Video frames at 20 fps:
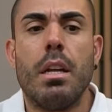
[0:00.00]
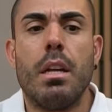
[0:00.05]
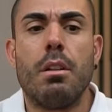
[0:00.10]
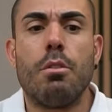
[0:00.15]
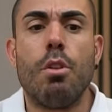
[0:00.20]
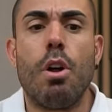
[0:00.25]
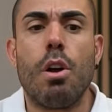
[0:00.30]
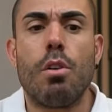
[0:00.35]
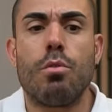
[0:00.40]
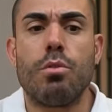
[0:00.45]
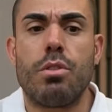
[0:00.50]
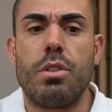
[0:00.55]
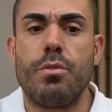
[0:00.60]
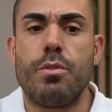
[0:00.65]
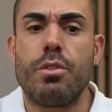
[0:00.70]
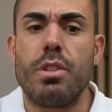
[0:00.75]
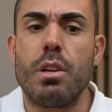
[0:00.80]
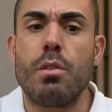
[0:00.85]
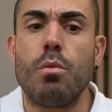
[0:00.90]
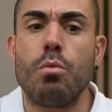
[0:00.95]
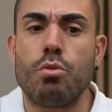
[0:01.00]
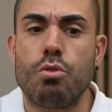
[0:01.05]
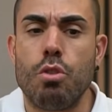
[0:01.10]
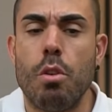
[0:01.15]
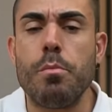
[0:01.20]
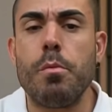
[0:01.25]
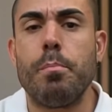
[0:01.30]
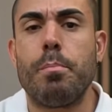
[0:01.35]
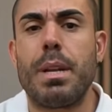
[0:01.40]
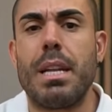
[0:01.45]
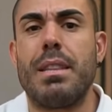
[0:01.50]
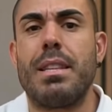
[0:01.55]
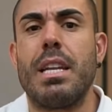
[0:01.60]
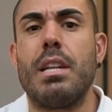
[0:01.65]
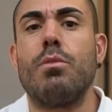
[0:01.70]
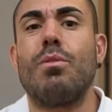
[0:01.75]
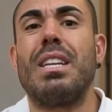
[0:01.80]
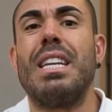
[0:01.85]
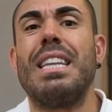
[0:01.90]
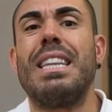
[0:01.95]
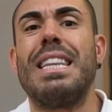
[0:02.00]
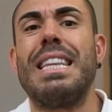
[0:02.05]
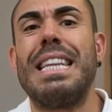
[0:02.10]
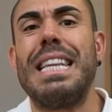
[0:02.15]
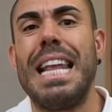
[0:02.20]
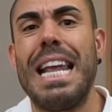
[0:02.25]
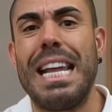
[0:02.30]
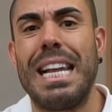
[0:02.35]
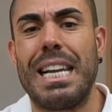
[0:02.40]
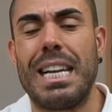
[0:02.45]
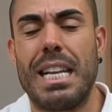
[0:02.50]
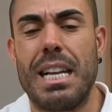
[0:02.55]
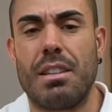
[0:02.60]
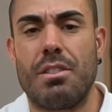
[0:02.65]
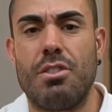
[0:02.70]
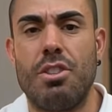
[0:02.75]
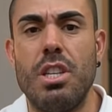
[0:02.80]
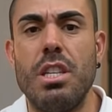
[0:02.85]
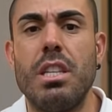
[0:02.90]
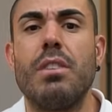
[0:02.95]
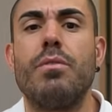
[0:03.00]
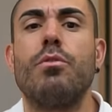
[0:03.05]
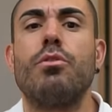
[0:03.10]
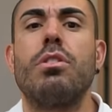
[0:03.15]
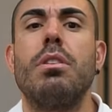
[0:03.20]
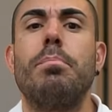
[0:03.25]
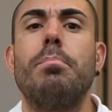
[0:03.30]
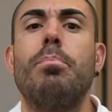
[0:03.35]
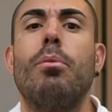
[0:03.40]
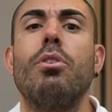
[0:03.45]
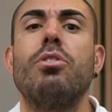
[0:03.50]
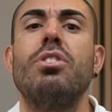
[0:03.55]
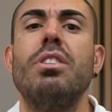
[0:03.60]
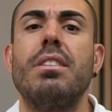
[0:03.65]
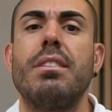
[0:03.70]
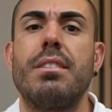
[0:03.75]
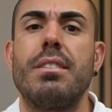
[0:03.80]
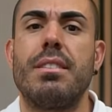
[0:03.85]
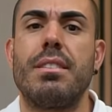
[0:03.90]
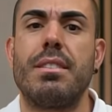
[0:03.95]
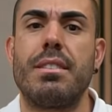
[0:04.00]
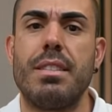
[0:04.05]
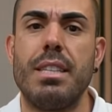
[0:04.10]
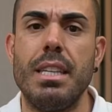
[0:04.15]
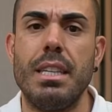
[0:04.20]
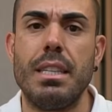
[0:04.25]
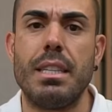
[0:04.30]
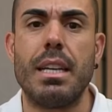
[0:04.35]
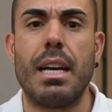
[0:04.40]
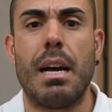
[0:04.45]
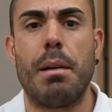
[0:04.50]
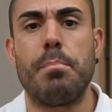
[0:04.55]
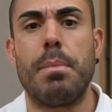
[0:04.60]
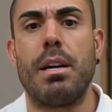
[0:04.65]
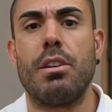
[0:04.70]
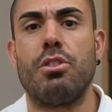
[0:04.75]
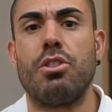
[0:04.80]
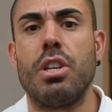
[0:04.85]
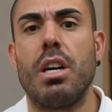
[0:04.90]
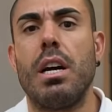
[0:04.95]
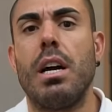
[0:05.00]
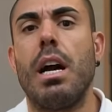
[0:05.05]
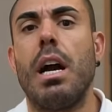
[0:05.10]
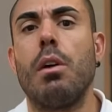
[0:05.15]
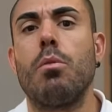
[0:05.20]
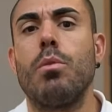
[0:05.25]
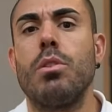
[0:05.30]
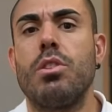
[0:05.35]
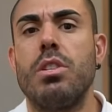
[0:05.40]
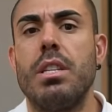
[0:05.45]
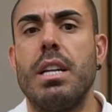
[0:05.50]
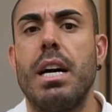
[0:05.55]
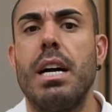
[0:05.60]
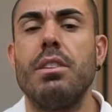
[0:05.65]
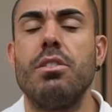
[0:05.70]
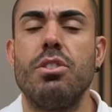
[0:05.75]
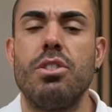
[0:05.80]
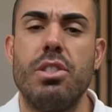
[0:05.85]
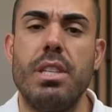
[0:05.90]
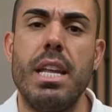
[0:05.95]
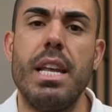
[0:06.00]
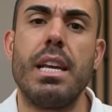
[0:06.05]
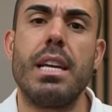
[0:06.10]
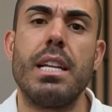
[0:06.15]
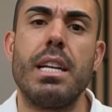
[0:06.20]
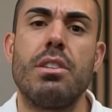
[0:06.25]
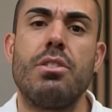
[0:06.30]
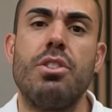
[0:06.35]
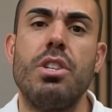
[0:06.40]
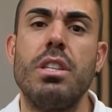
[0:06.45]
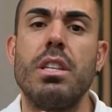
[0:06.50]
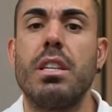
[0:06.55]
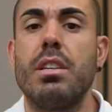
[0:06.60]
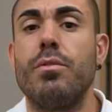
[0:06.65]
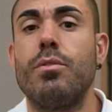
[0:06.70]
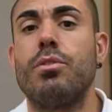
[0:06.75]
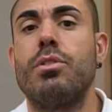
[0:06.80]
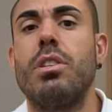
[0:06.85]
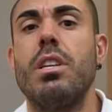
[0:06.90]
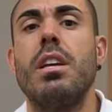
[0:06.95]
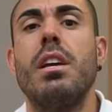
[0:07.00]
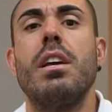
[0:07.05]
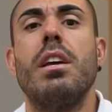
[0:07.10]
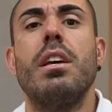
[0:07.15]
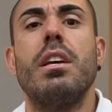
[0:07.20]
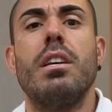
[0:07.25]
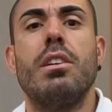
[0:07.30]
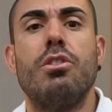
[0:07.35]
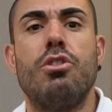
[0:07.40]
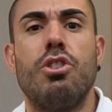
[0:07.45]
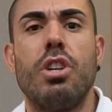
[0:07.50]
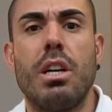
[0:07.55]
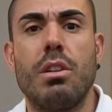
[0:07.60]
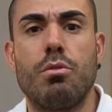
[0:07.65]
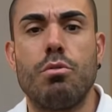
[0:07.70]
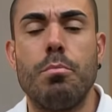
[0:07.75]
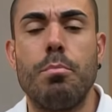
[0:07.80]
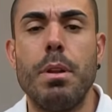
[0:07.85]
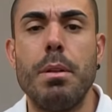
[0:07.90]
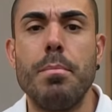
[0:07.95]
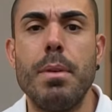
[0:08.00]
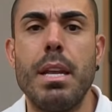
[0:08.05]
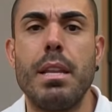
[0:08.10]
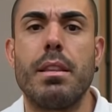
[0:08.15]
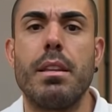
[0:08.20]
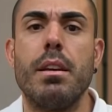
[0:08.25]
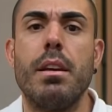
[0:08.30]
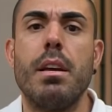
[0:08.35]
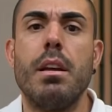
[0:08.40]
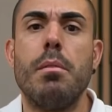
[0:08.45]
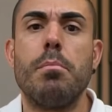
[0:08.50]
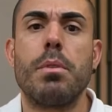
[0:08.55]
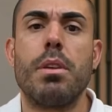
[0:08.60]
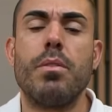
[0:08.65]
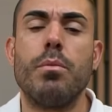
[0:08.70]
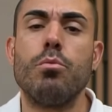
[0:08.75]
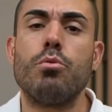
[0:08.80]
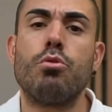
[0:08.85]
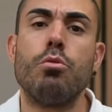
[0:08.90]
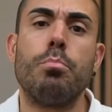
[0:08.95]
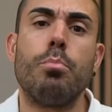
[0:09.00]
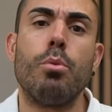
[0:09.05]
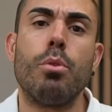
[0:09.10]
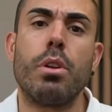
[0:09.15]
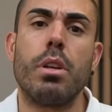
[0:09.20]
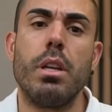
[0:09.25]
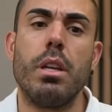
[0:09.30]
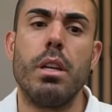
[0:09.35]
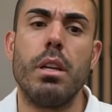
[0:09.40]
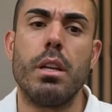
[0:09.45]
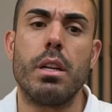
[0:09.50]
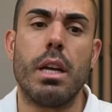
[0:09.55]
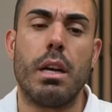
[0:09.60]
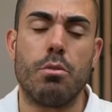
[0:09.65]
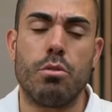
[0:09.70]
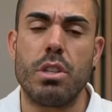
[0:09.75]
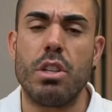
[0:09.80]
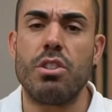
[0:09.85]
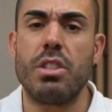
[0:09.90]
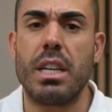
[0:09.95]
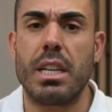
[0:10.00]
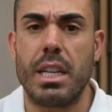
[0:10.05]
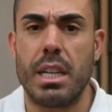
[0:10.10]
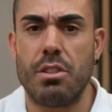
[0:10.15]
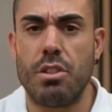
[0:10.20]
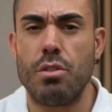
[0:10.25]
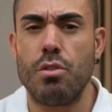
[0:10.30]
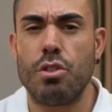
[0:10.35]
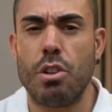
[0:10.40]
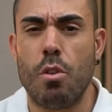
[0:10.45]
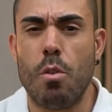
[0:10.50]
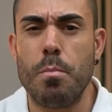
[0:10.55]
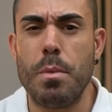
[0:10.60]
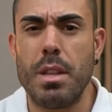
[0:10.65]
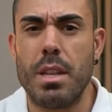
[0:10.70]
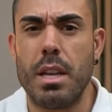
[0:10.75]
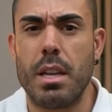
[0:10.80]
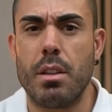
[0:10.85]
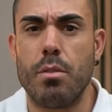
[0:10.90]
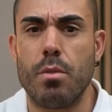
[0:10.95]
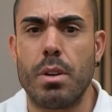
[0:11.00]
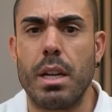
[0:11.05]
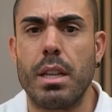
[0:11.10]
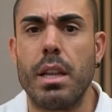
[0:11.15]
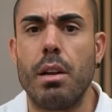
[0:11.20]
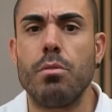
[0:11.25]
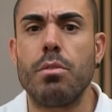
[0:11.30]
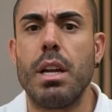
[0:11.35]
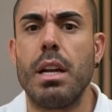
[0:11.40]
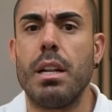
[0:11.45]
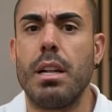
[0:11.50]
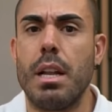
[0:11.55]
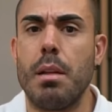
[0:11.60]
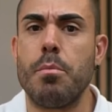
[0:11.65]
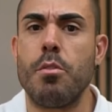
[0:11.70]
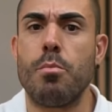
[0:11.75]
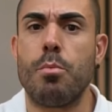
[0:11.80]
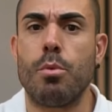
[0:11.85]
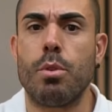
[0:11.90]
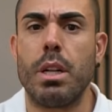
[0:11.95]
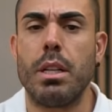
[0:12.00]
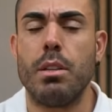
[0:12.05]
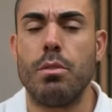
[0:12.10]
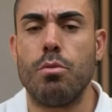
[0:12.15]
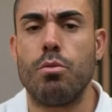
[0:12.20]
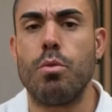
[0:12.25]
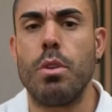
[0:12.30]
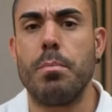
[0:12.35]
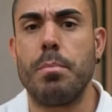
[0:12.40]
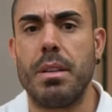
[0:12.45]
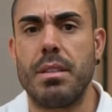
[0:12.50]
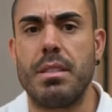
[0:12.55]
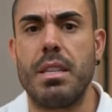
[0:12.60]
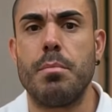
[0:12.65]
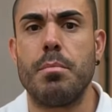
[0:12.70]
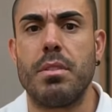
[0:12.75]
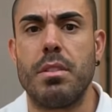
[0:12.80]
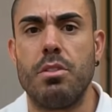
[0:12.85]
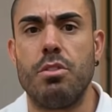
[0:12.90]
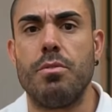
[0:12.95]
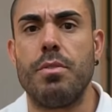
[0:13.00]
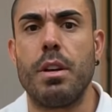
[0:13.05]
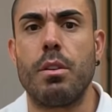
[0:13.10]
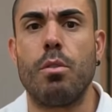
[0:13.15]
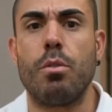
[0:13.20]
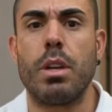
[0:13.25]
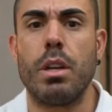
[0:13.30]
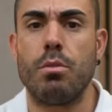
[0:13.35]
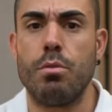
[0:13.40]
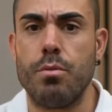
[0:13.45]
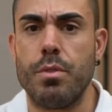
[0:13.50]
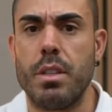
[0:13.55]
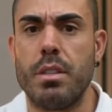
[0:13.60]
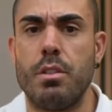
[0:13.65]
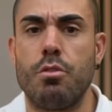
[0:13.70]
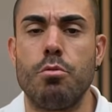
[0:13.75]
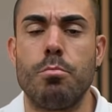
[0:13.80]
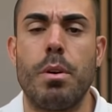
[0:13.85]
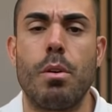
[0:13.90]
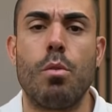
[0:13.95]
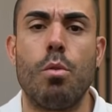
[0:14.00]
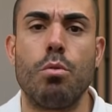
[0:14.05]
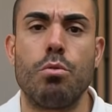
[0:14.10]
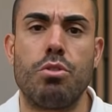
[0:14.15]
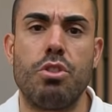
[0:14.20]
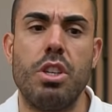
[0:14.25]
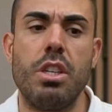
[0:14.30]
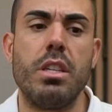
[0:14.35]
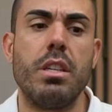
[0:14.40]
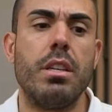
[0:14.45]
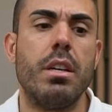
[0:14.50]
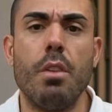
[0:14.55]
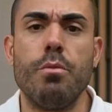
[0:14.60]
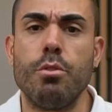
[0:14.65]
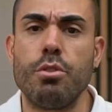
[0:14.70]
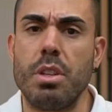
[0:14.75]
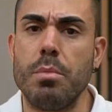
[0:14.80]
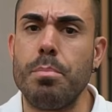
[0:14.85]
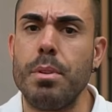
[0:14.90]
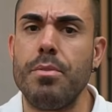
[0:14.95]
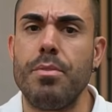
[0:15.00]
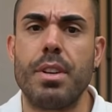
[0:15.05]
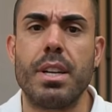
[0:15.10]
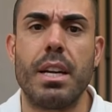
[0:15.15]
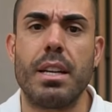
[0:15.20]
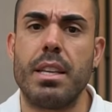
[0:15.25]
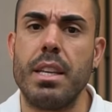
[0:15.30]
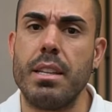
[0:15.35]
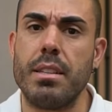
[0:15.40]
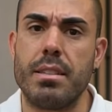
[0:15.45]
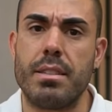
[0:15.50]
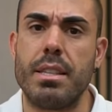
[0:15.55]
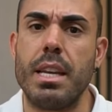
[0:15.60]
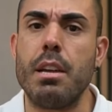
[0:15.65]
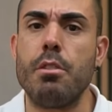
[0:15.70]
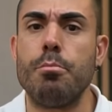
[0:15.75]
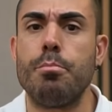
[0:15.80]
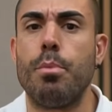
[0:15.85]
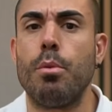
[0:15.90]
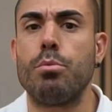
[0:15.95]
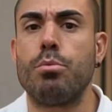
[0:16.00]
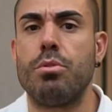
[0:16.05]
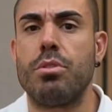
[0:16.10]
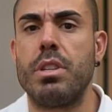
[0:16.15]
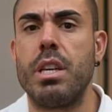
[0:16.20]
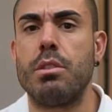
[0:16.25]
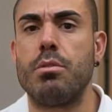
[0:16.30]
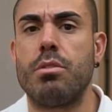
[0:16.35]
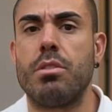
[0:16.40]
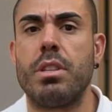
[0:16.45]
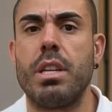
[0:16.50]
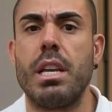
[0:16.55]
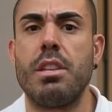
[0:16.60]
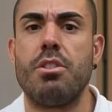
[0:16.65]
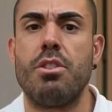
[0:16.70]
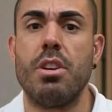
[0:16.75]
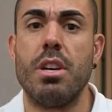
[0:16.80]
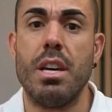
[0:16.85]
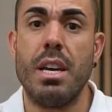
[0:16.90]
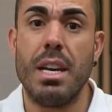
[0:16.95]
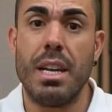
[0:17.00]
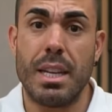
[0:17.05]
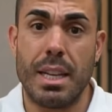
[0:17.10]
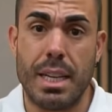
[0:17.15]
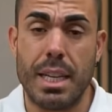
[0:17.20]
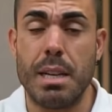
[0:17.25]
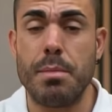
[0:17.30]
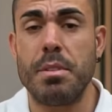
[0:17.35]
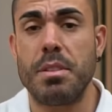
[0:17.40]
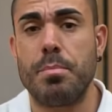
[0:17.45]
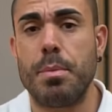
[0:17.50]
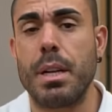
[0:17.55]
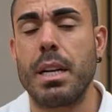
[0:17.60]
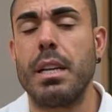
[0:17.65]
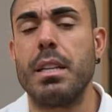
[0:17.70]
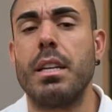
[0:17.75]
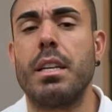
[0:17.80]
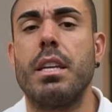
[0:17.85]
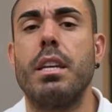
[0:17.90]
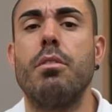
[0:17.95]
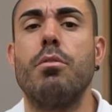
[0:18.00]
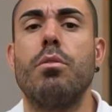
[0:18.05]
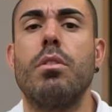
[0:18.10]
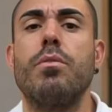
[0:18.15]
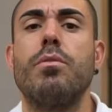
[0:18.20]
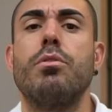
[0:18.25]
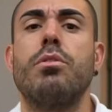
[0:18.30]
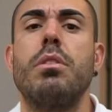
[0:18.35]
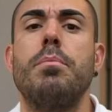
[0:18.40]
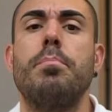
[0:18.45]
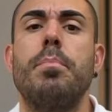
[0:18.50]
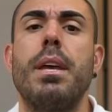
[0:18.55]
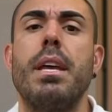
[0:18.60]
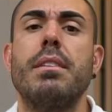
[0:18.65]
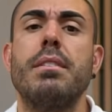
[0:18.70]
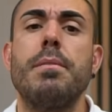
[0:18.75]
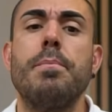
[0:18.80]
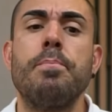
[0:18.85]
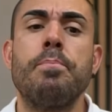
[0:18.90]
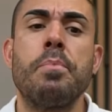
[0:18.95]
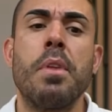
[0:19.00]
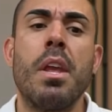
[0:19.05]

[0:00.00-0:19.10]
Logo, se você consome um pré-treino que tem creatina, você pode sim abaixar a quantidade de creatina que você já suplementa. Porque vamos supor que a dosagem da creatina eu já comentei aqui no canal, tá? Lembra de procurar né, no Twin mais tema se tiver qualquer dúvida, existe uma continha. Eu vou simplificar aqui em 0,07 gramas para cada quilo que você pesa.